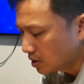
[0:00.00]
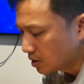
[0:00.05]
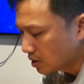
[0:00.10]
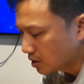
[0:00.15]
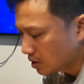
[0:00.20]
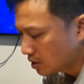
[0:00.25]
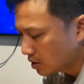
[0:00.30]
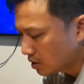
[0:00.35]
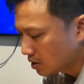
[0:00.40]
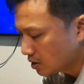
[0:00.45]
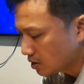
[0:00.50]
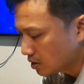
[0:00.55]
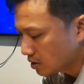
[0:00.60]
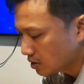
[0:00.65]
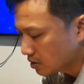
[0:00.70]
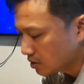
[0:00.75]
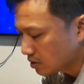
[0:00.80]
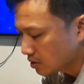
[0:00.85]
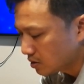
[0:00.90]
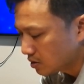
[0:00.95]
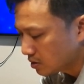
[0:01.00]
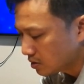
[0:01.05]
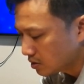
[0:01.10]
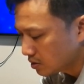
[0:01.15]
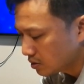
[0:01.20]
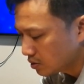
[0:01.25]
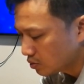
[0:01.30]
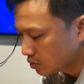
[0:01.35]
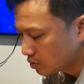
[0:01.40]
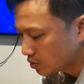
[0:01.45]
uh,
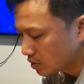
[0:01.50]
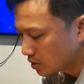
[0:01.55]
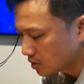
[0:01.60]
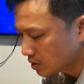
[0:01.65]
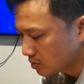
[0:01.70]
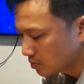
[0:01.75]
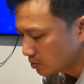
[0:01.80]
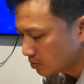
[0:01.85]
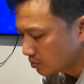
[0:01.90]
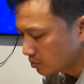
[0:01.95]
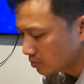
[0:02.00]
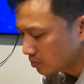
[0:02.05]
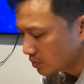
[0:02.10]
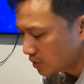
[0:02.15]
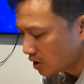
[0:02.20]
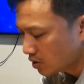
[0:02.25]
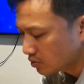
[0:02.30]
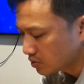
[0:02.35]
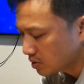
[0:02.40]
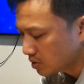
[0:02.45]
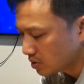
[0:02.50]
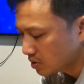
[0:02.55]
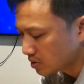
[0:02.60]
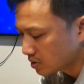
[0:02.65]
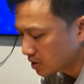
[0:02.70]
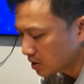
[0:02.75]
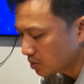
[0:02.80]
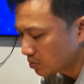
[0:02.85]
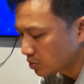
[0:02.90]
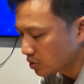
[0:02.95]
yung um, how
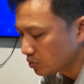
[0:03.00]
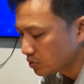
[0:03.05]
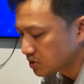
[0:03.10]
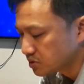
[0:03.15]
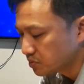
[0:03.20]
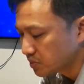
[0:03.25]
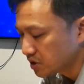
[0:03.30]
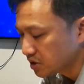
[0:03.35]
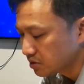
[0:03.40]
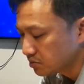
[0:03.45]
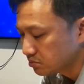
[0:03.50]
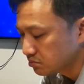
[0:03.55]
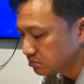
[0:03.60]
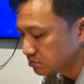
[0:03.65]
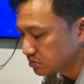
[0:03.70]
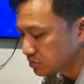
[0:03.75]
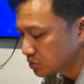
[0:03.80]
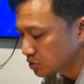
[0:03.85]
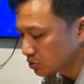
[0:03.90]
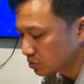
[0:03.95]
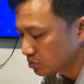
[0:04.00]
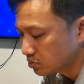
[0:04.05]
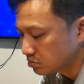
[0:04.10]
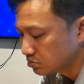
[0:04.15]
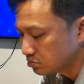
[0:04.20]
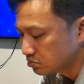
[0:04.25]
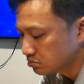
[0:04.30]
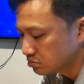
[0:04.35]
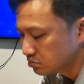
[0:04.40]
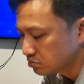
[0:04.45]
the cable was made. So,
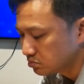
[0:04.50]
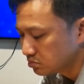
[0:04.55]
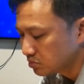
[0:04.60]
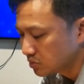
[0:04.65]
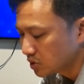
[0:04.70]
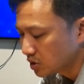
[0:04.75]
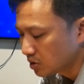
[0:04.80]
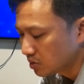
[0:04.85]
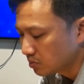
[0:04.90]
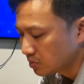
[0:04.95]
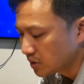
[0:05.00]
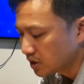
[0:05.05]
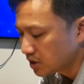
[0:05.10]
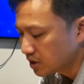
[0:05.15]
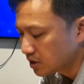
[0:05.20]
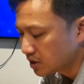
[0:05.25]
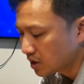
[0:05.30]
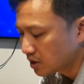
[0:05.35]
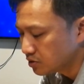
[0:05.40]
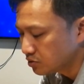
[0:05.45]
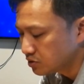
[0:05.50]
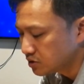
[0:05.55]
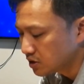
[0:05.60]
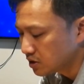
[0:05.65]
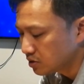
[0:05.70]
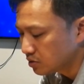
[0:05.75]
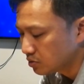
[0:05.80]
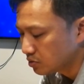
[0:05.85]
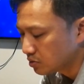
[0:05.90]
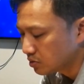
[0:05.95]
may kita nyo
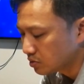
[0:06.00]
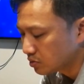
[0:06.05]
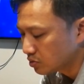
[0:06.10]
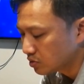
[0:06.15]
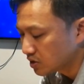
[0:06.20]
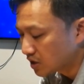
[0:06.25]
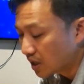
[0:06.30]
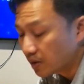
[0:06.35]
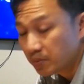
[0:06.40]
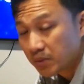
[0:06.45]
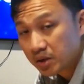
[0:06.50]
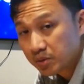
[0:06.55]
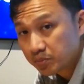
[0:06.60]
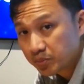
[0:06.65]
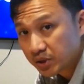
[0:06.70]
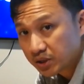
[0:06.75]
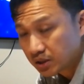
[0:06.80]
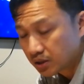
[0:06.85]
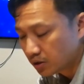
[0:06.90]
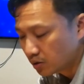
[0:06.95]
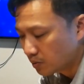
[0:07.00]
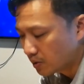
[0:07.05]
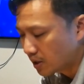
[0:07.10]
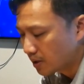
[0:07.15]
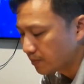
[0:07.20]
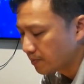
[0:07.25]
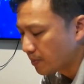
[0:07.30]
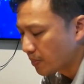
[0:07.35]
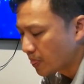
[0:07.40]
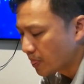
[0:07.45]
dyan yung kung tama yung
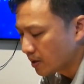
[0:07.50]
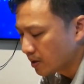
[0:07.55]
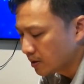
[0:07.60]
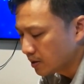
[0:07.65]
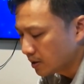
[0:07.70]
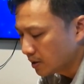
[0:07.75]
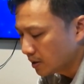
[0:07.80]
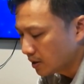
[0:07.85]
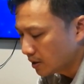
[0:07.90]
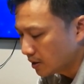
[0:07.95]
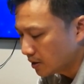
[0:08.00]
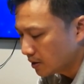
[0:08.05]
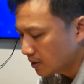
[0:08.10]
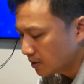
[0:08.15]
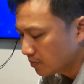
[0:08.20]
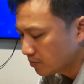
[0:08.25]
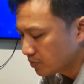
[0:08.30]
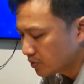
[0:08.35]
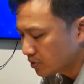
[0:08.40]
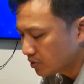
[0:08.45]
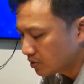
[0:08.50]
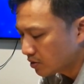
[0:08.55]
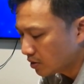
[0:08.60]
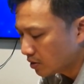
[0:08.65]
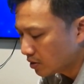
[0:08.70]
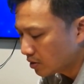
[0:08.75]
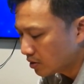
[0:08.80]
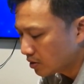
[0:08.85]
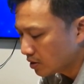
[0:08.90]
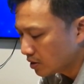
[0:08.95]
pagkagawa. Um, there
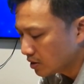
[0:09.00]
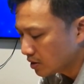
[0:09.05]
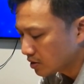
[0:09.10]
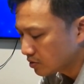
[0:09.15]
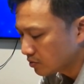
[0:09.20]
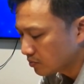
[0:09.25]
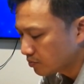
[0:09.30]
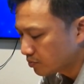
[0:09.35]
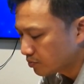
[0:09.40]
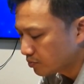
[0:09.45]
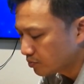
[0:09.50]
are a lot of,